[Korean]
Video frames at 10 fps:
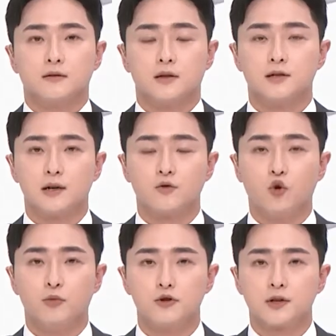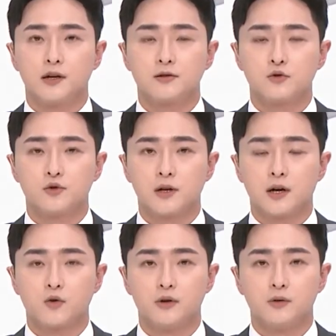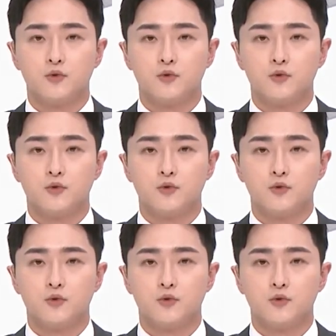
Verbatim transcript: 기장 고불사에서 소장하고 있는